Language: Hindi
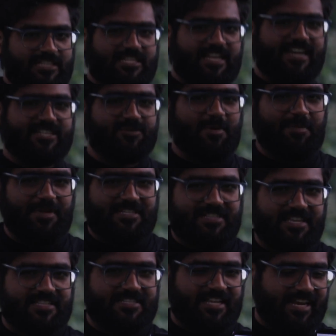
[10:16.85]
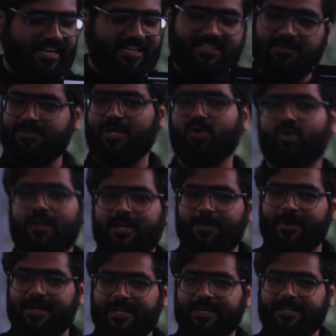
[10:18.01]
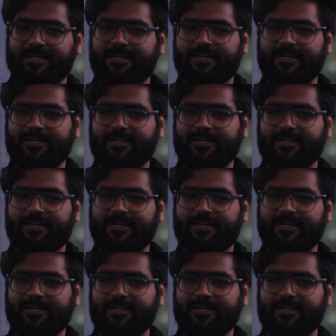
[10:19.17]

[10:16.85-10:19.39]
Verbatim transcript: दस लेयर्स में भी इसकी स्क्रीन एकदम चालू लगी पड़ी है ये